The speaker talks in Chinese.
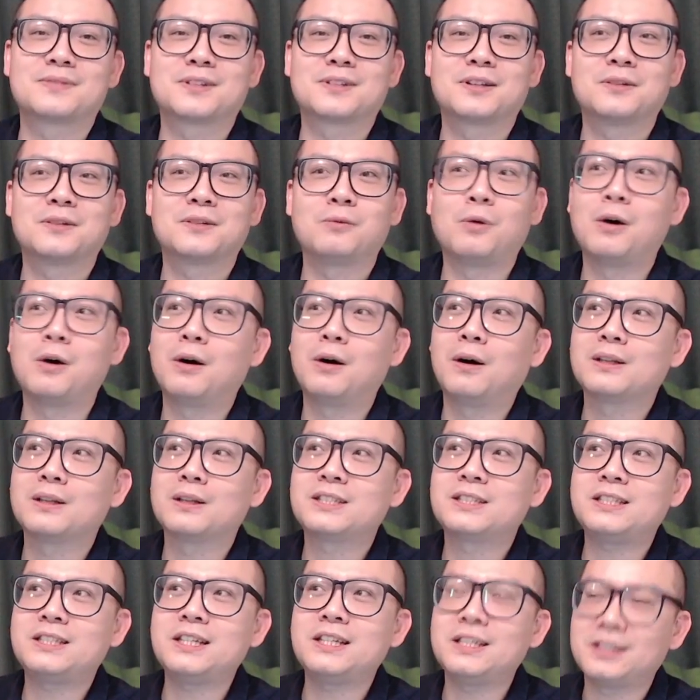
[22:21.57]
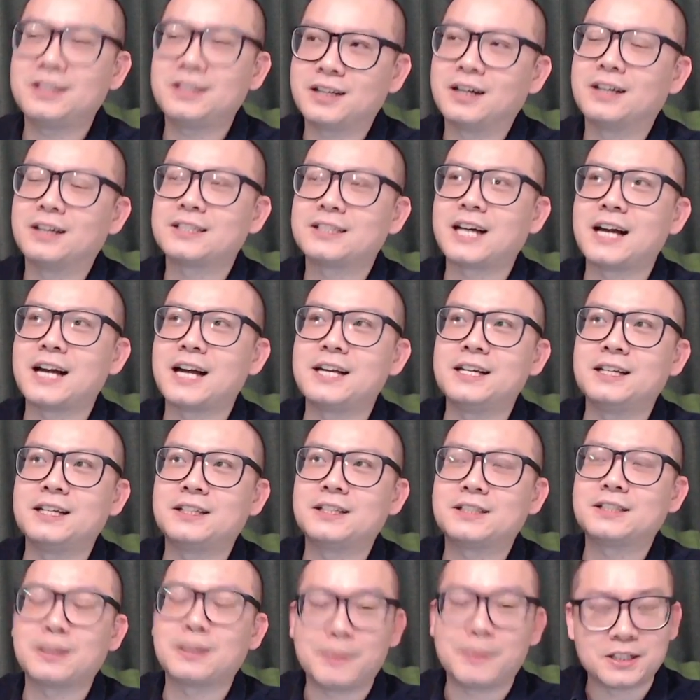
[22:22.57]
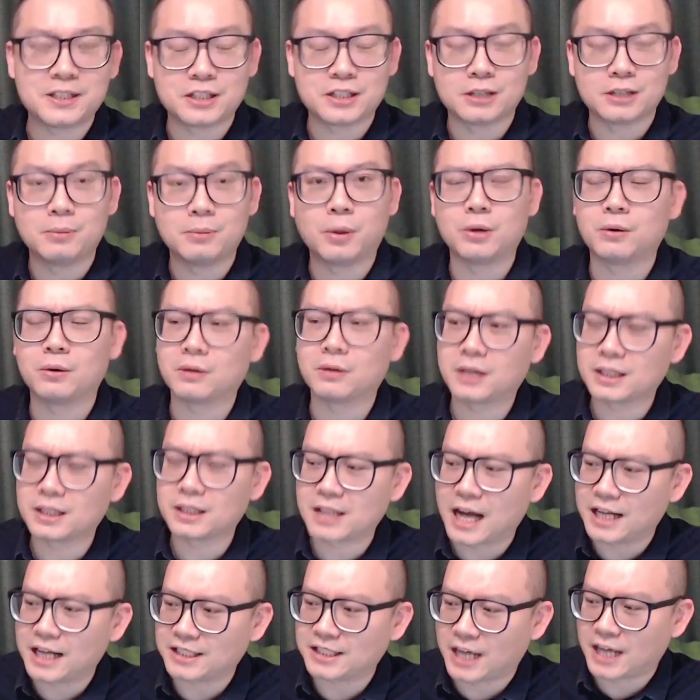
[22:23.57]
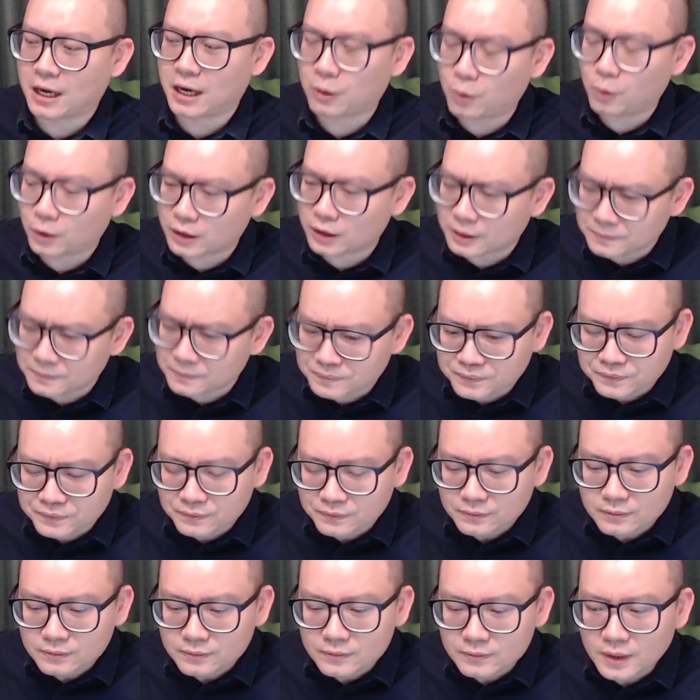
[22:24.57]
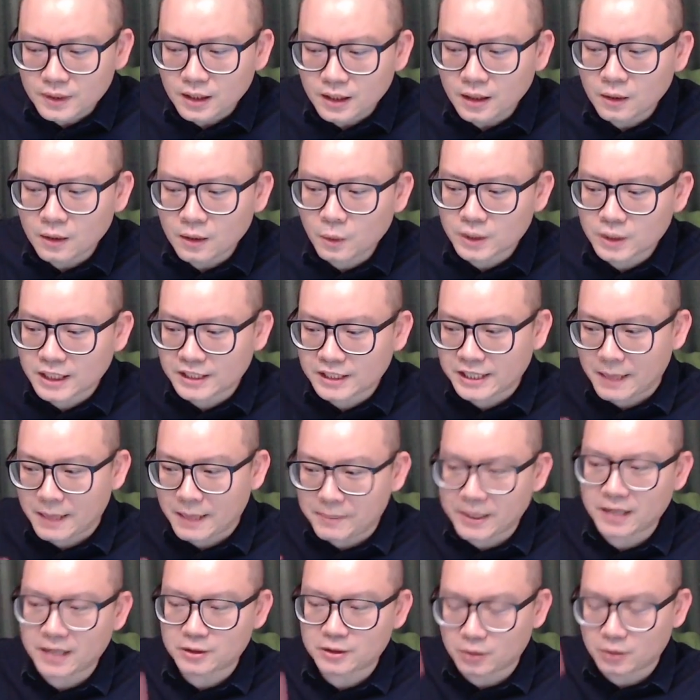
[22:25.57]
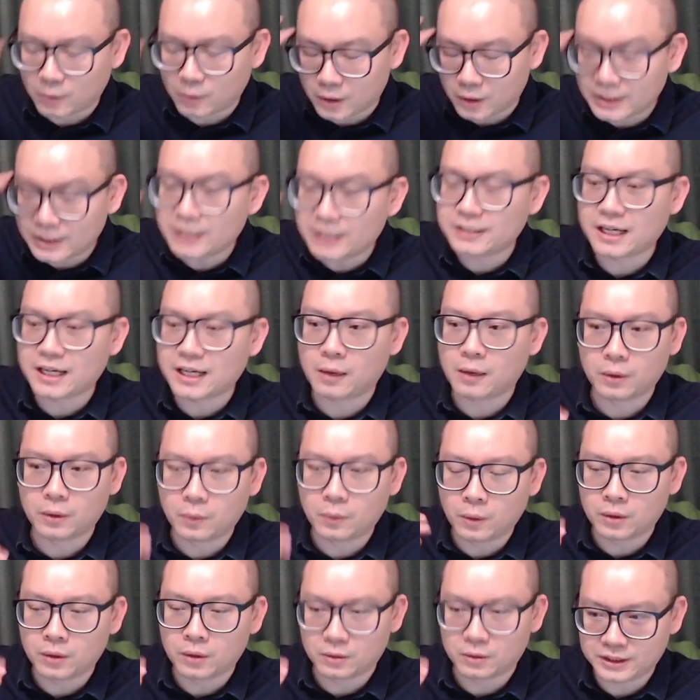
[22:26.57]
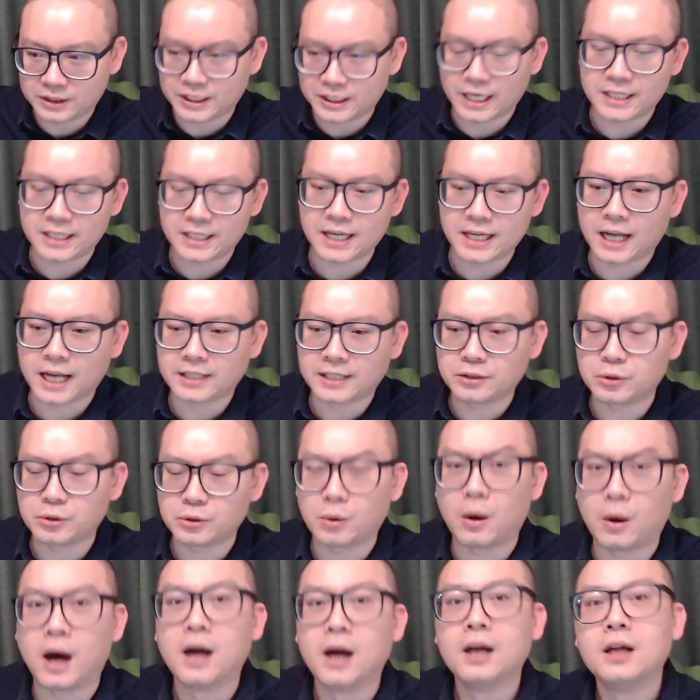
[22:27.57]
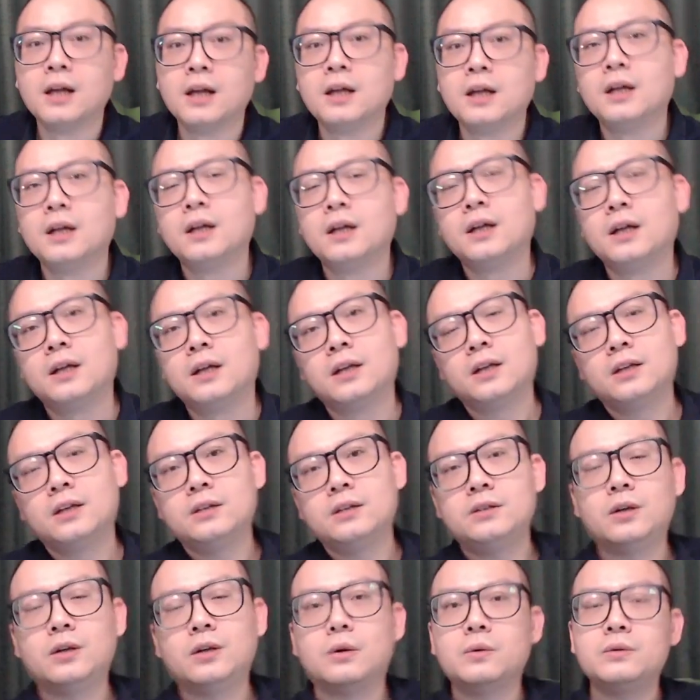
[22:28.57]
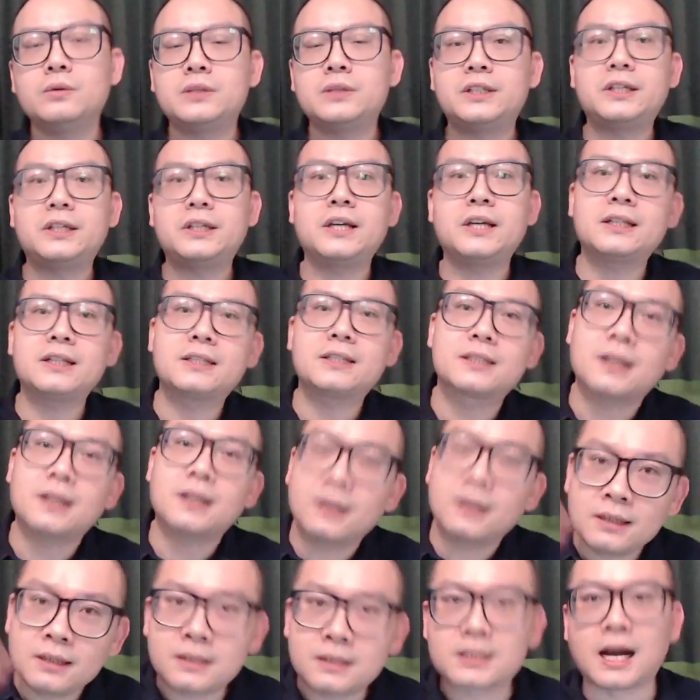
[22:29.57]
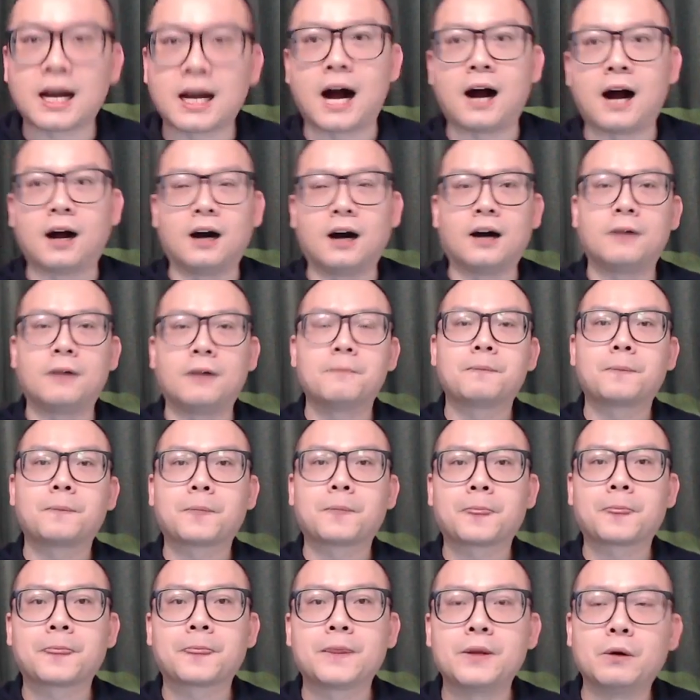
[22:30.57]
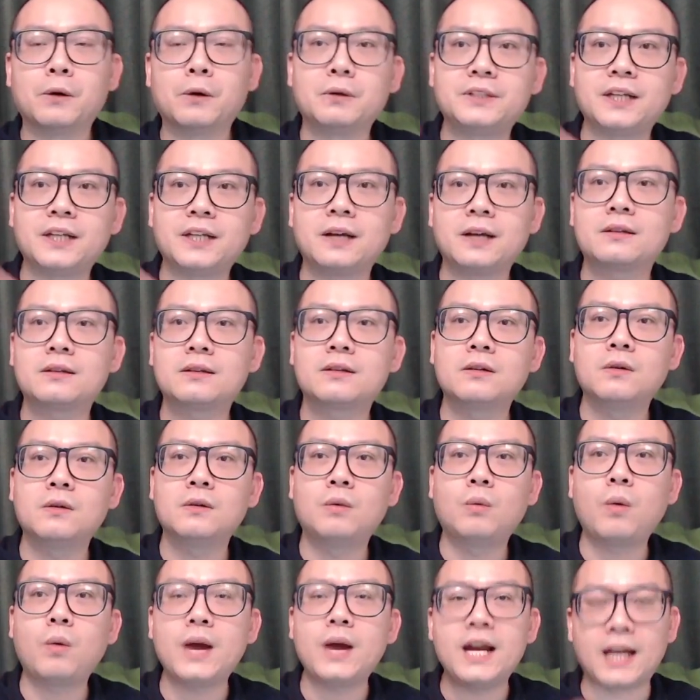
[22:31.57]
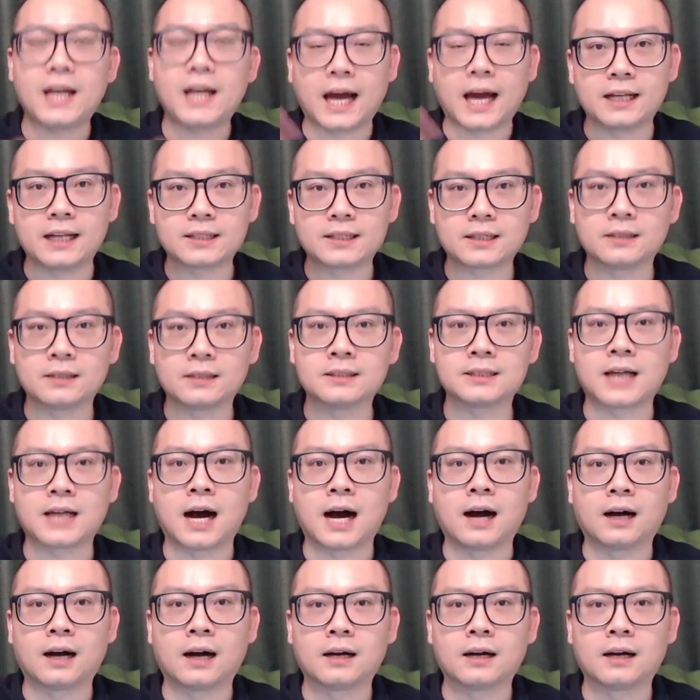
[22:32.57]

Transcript: 我记得在这边直播有跟大家讲过的。我在剪片的时候，我有印象，我有写下来这句话：有些增长啊，有些未来的增长，